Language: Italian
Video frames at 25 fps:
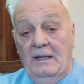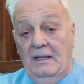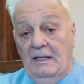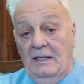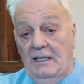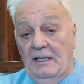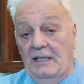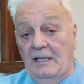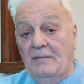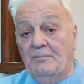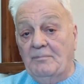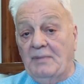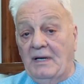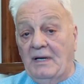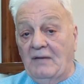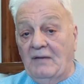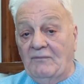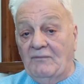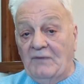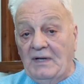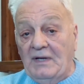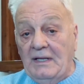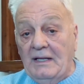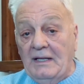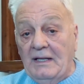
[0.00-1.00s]
in
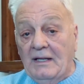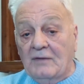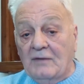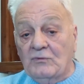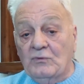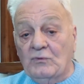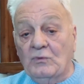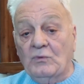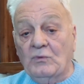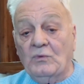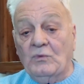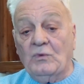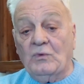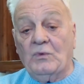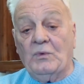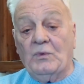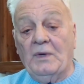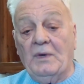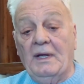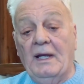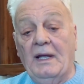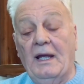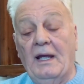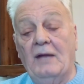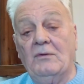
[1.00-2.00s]
periferia
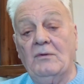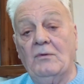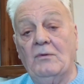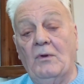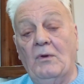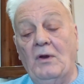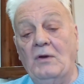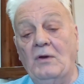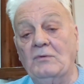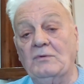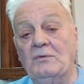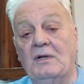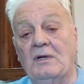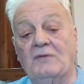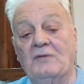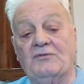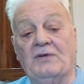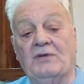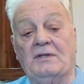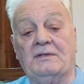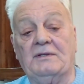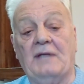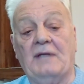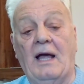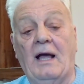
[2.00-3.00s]
dunque e non in una
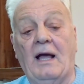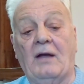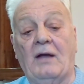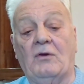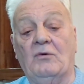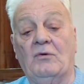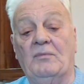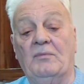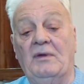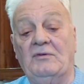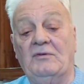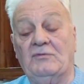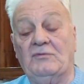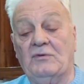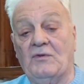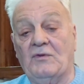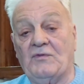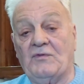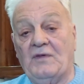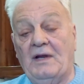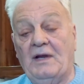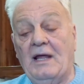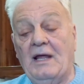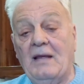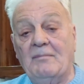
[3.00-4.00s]
città come
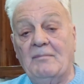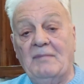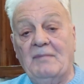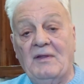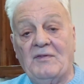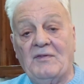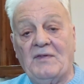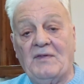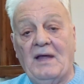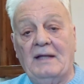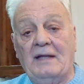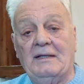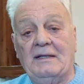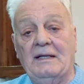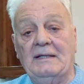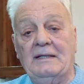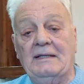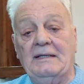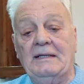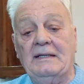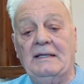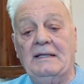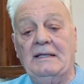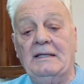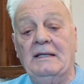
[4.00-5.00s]
Gerusalemme, sede
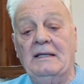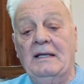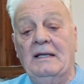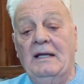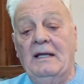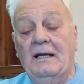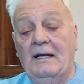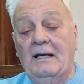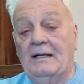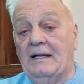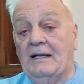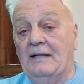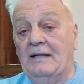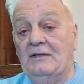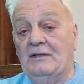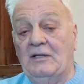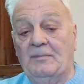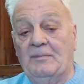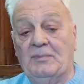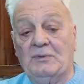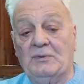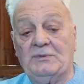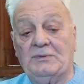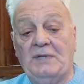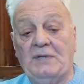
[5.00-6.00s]
di grandi
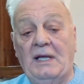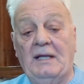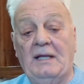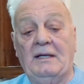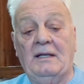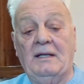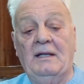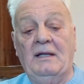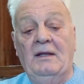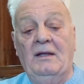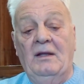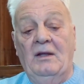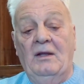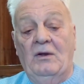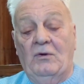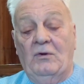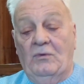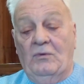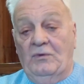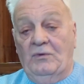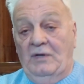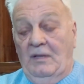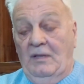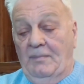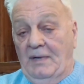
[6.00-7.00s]
poteri,
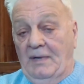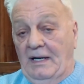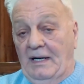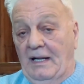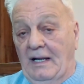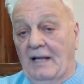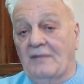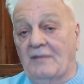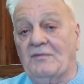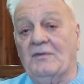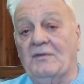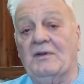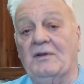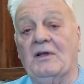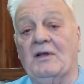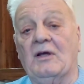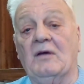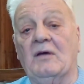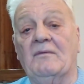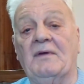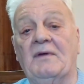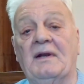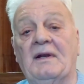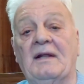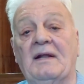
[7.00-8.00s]
con i palazzi dei
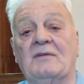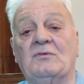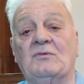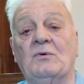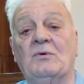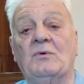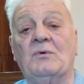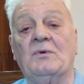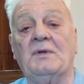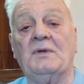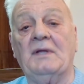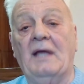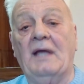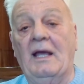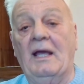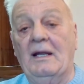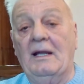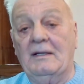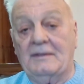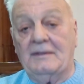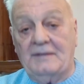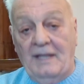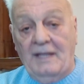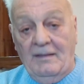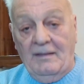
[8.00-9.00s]
governatori e
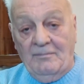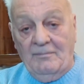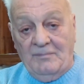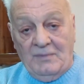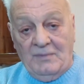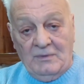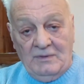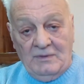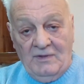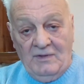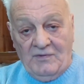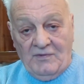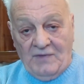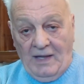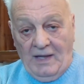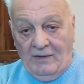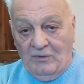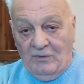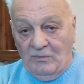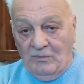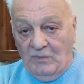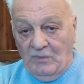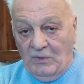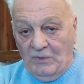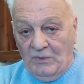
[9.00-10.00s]
il Tempio di
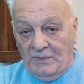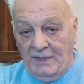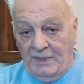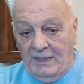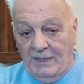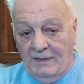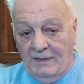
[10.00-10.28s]
Salomone.